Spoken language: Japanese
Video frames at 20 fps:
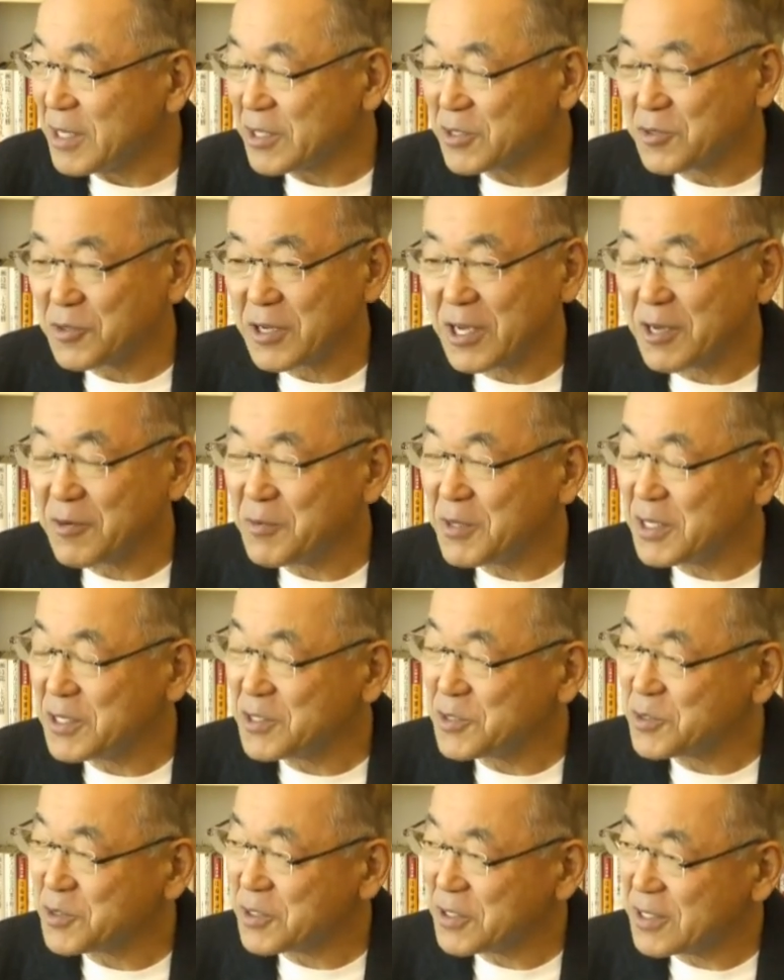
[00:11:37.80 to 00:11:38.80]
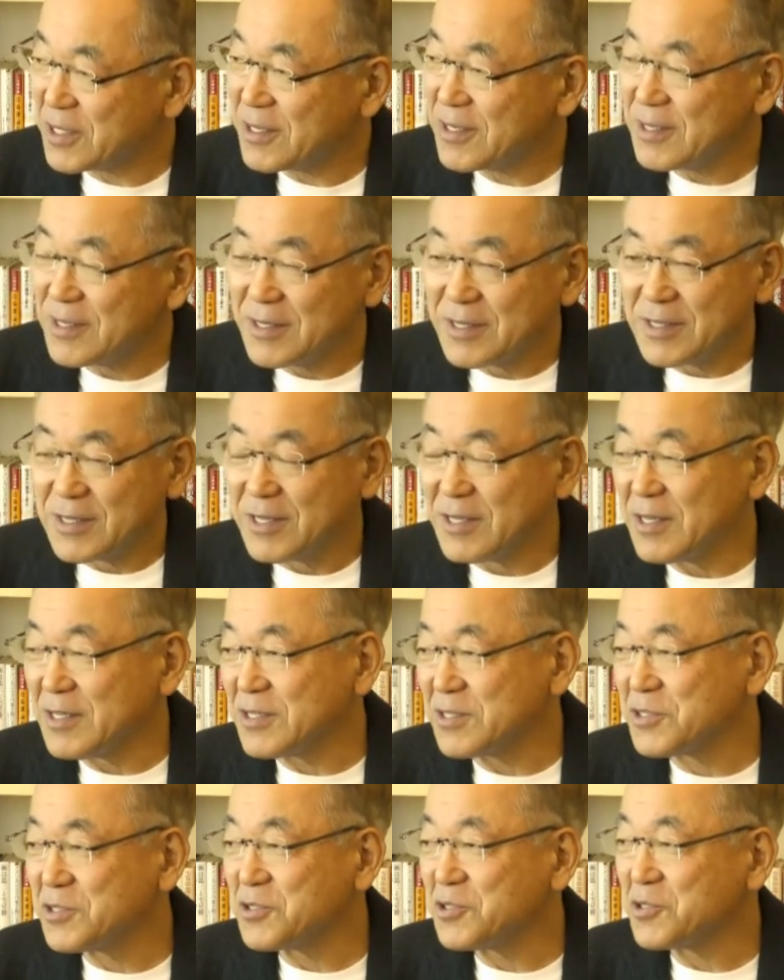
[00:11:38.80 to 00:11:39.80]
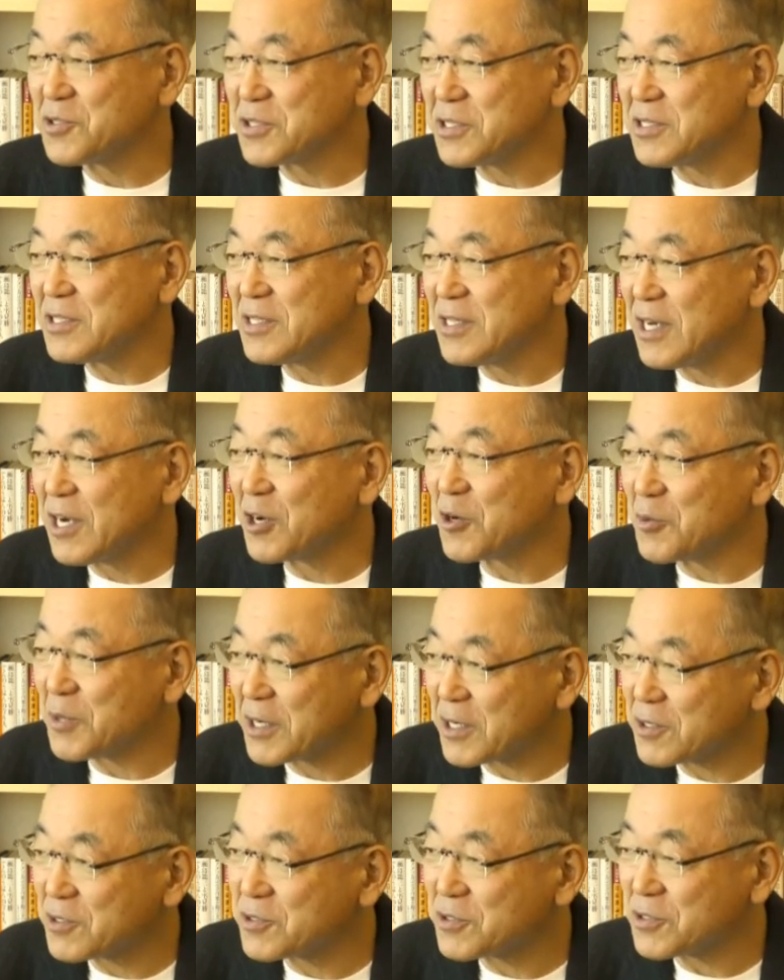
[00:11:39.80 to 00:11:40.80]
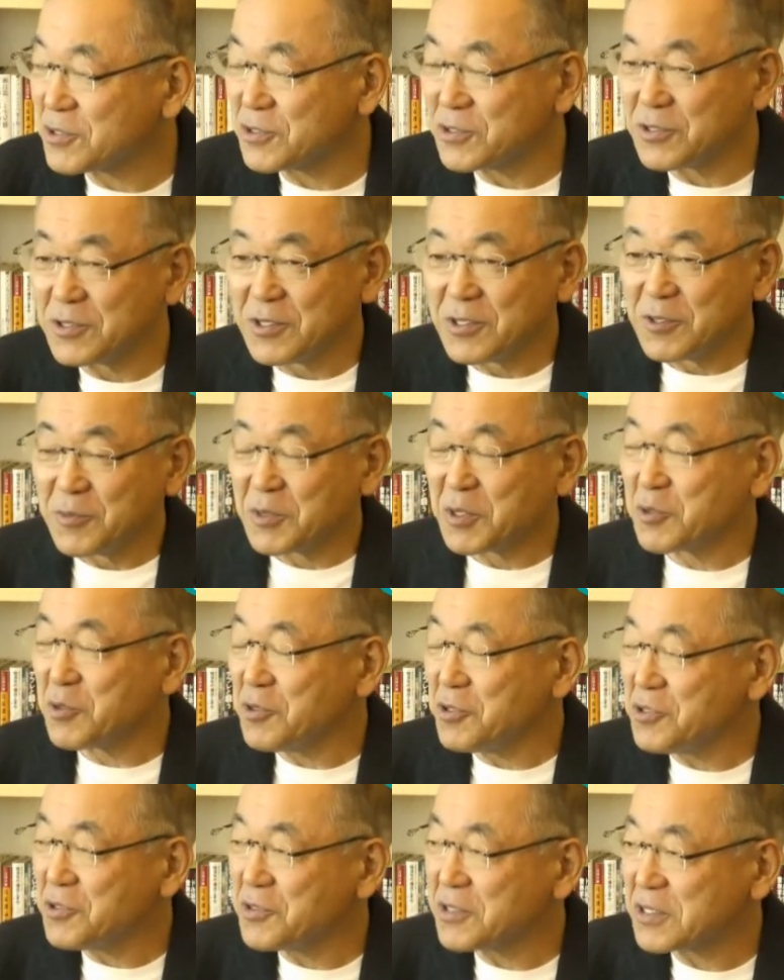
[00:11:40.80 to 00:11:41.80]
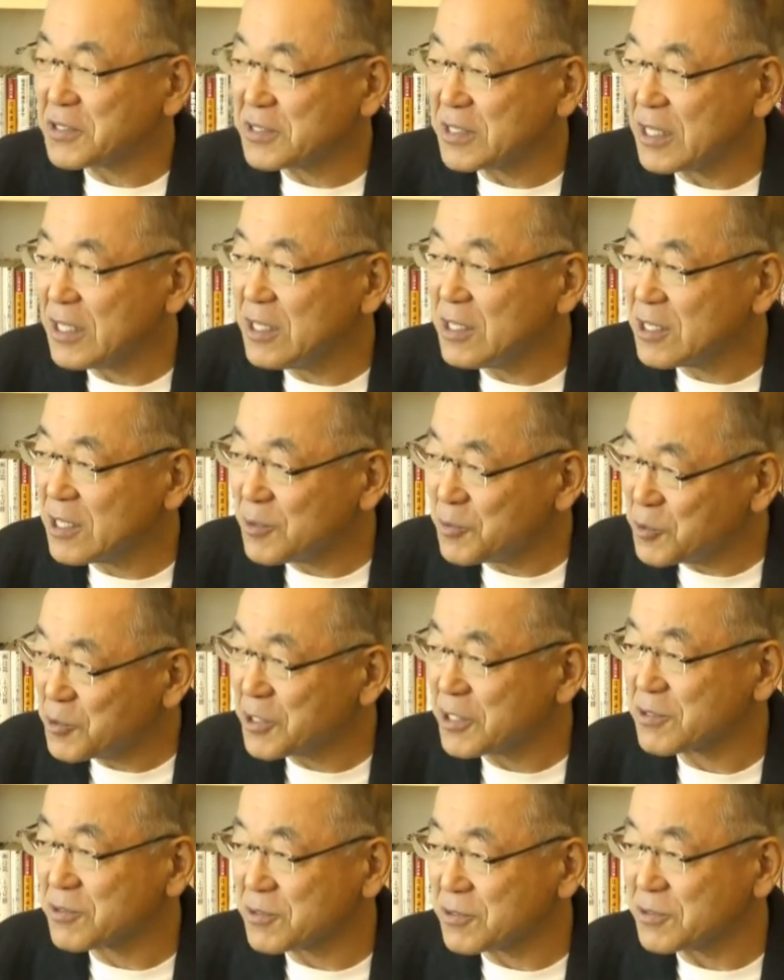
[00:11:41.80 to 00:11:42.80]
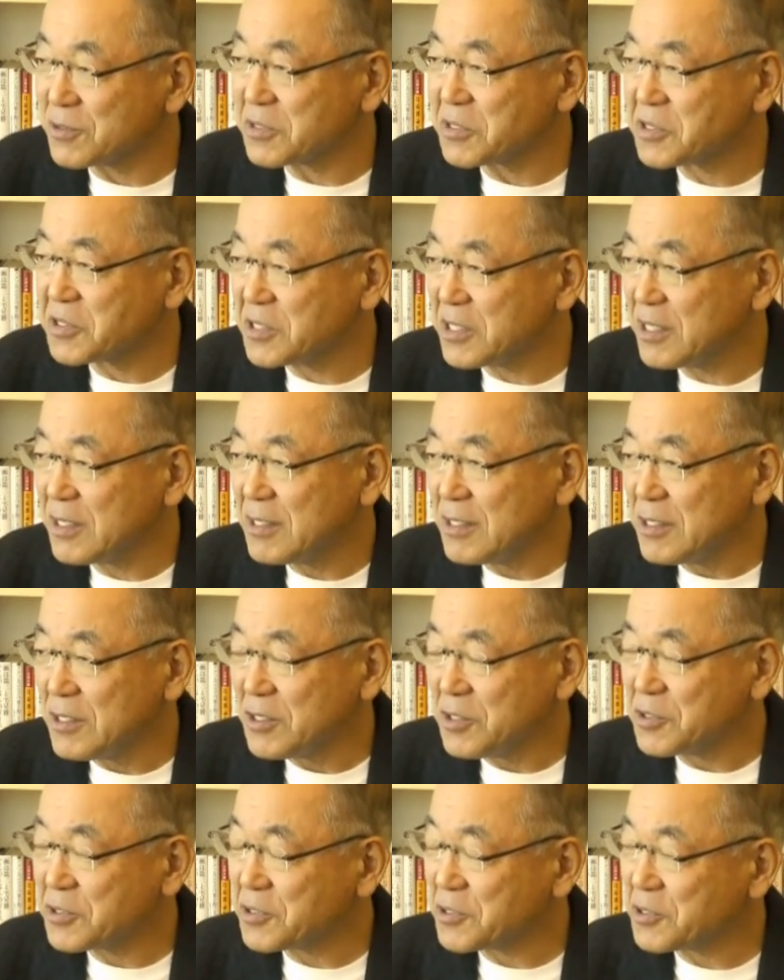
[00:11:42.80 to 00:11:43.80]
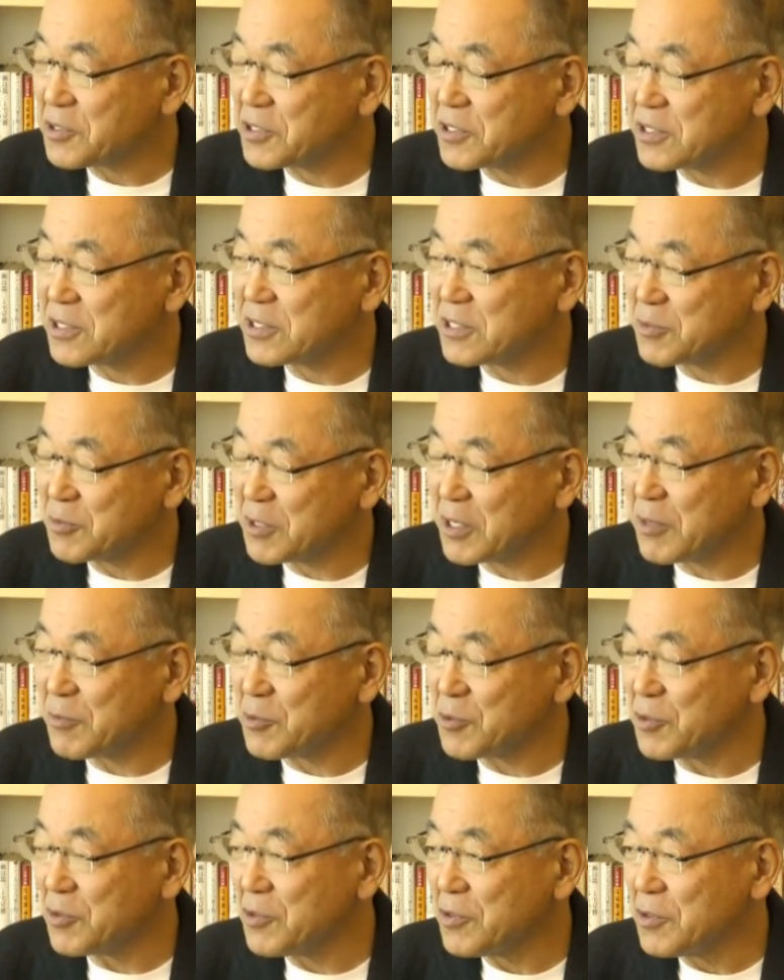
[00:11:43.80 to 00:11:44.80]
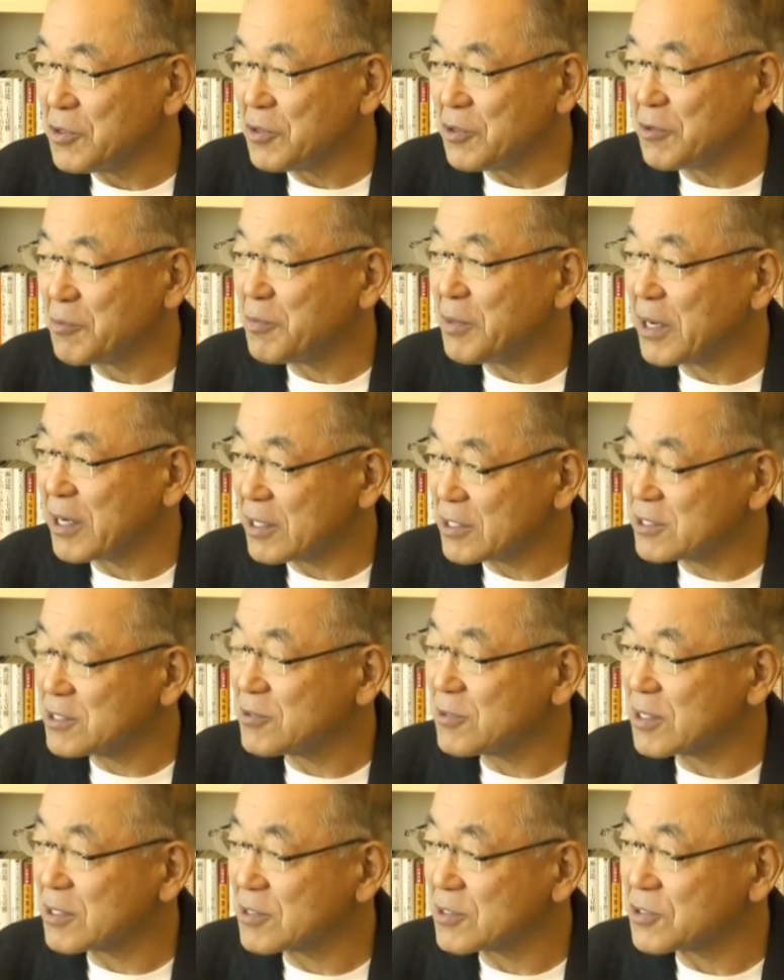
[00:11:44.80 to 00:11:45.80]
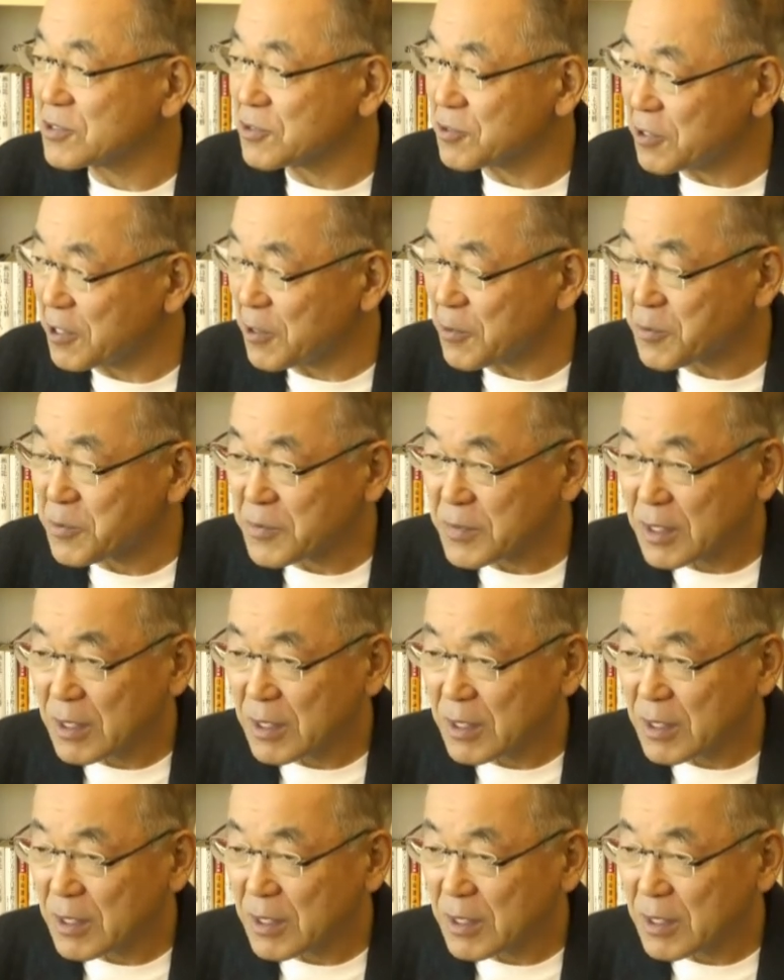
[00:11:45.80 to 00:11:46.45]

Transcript: ドライバーによって需要地に運ばれるという、こういうですねインターモダルというですね輸送システムがもう一般化しているわけですよね。